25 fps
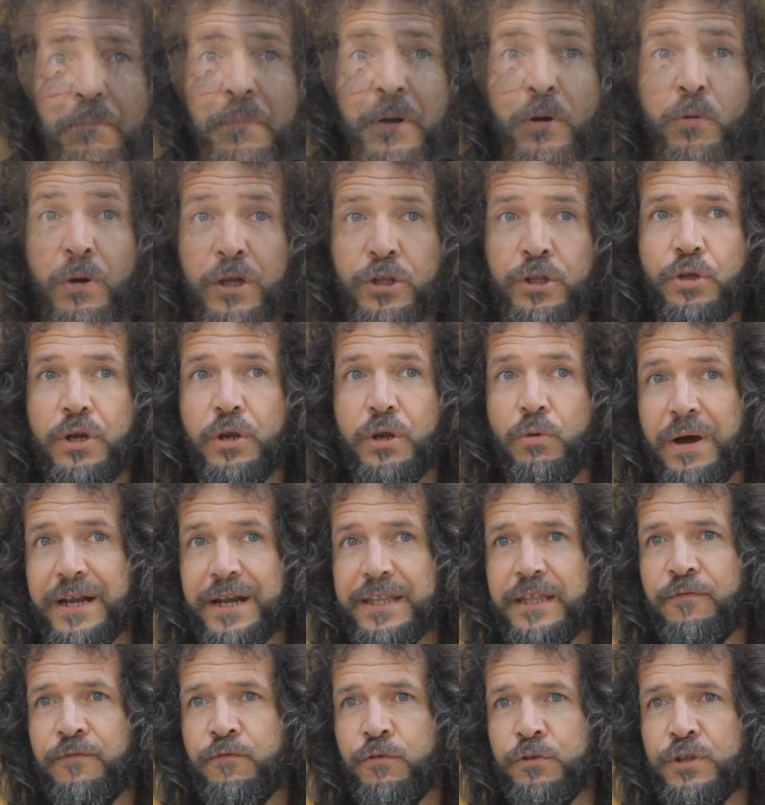Per quanto
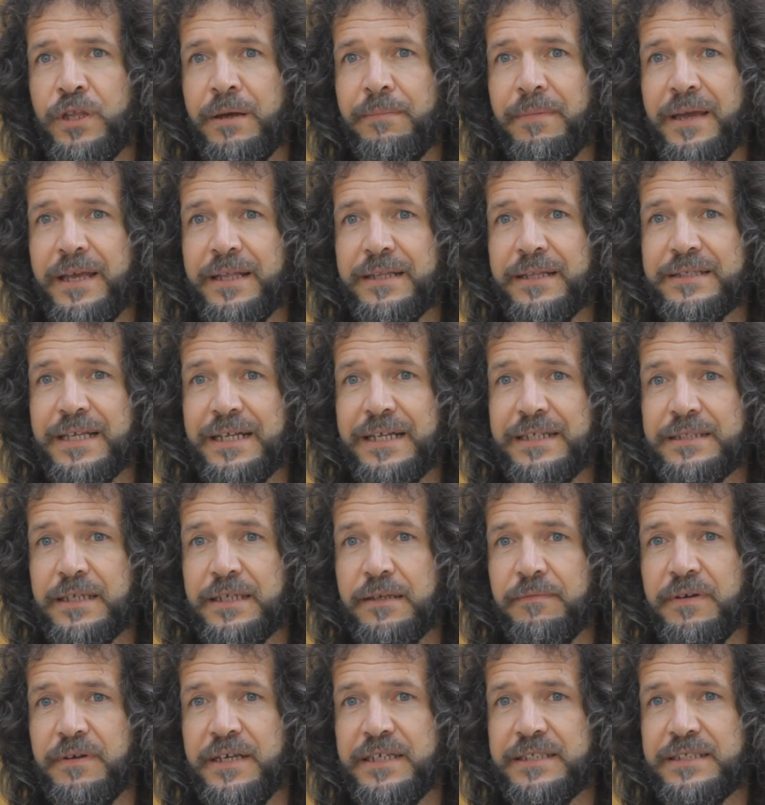riguarda Fundamentals
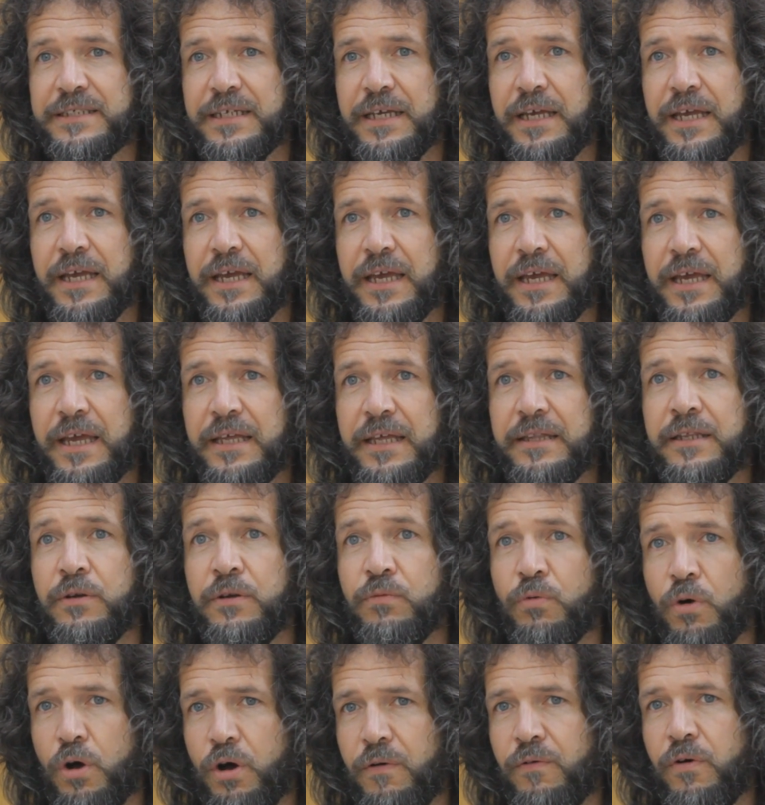invece di
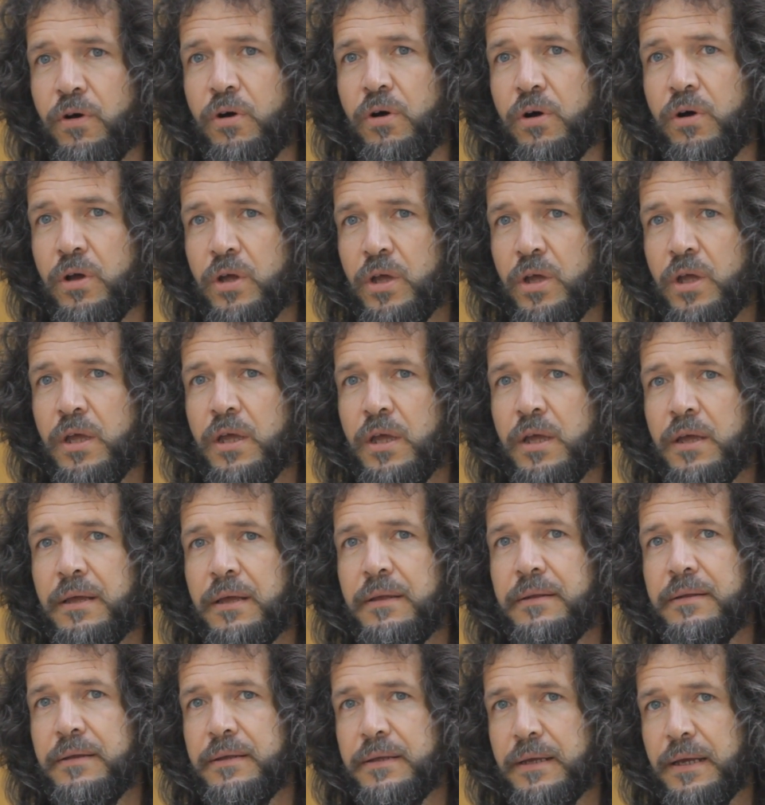nuovo
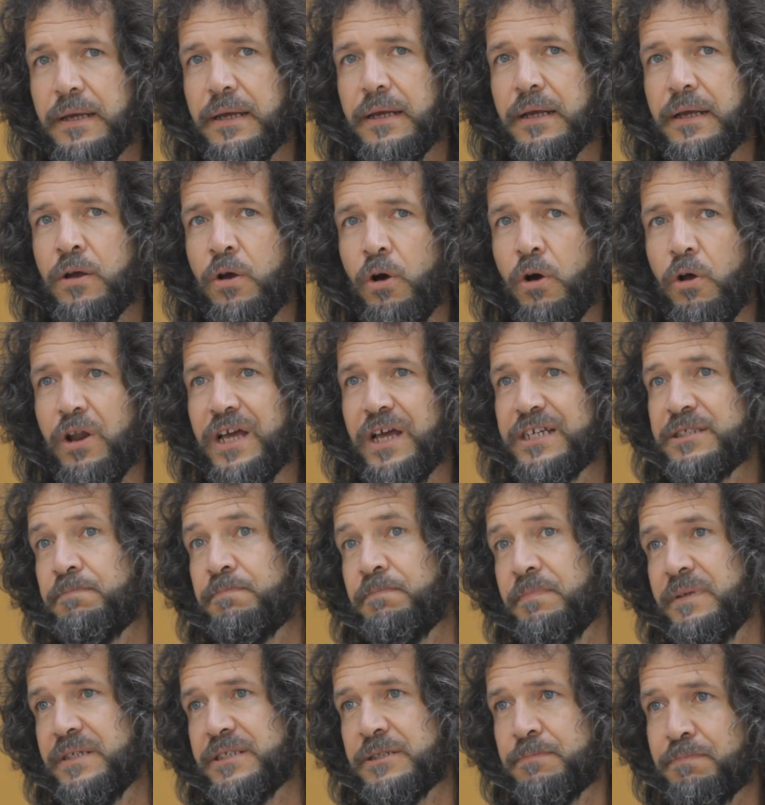Cola
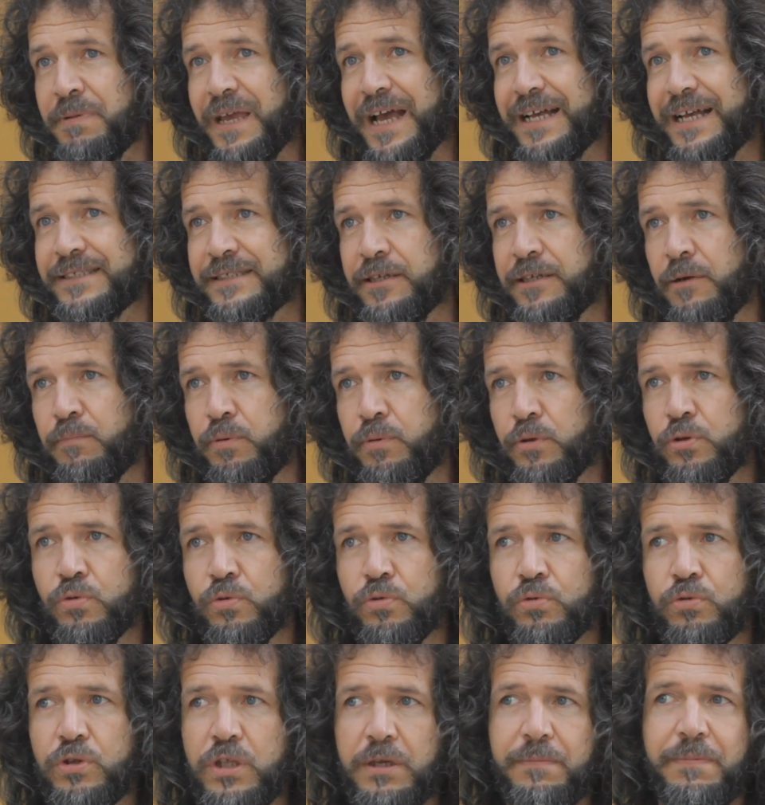spiazza un po'
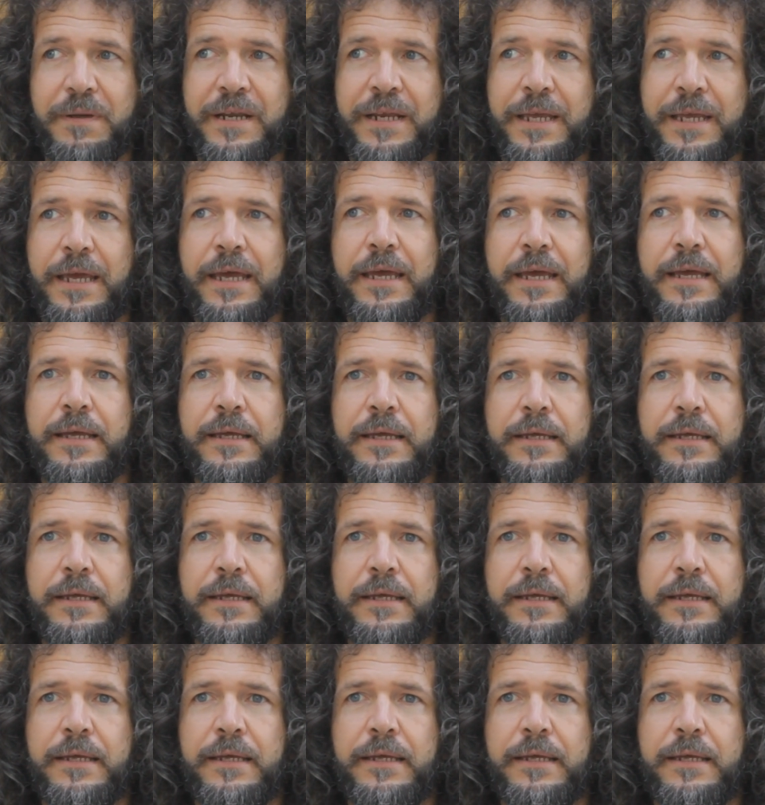tutti perché